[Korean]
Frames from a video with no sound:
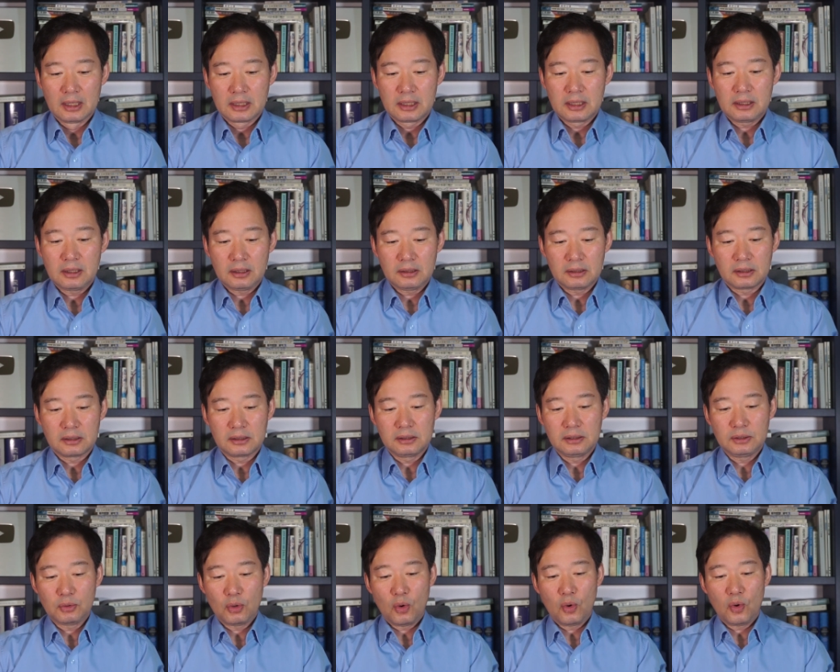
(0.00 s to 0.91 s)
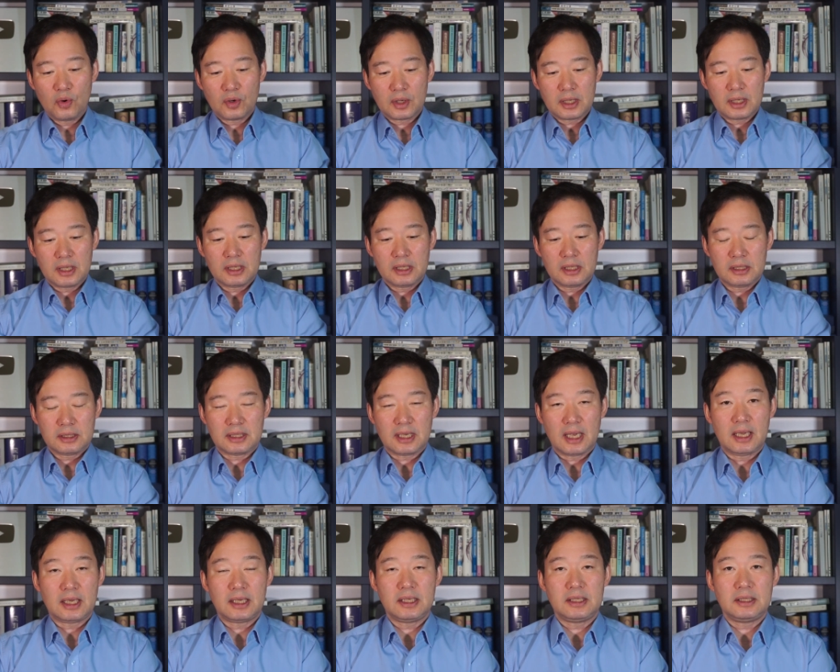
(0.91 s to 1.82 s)
이런 의혹이
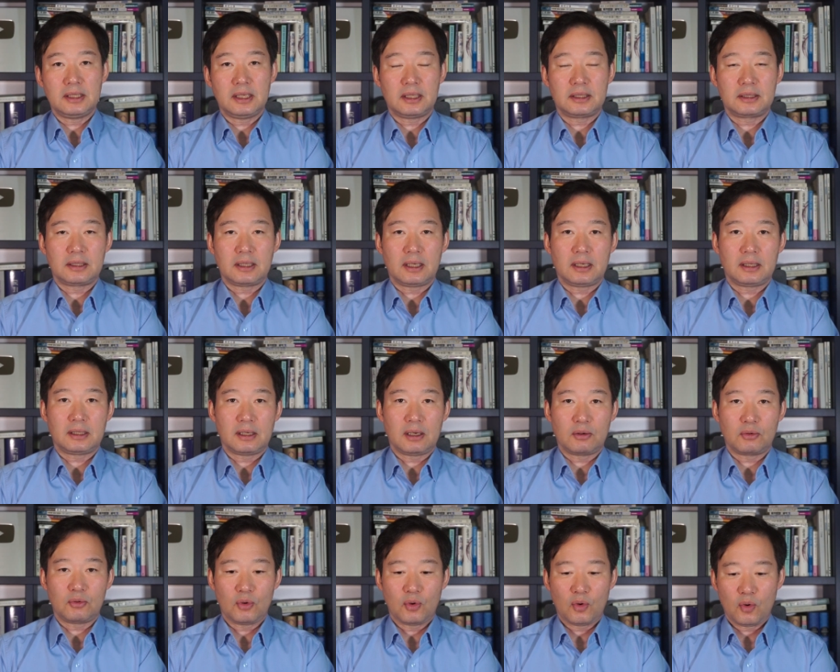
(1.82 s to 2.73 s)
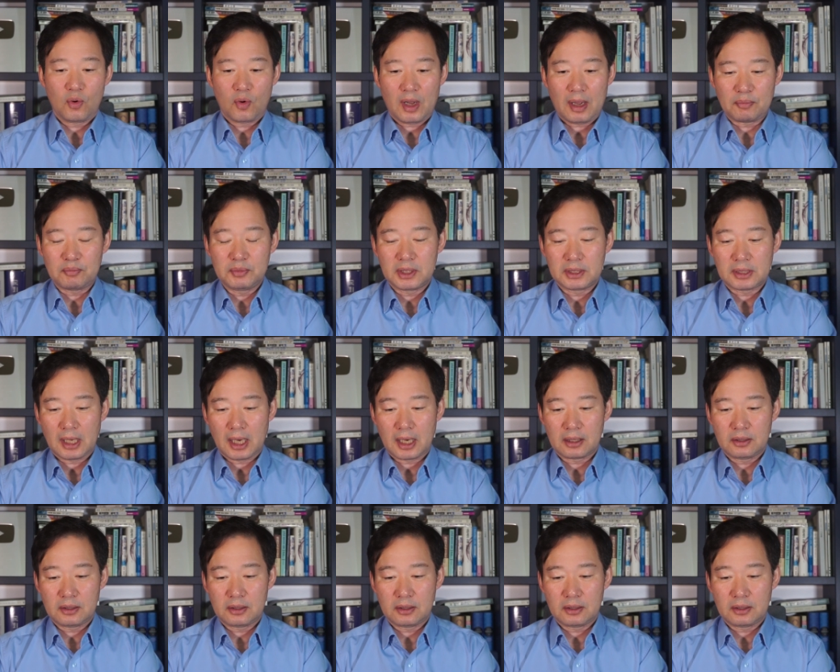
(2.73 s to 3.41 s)
제기됐다라고 합니다.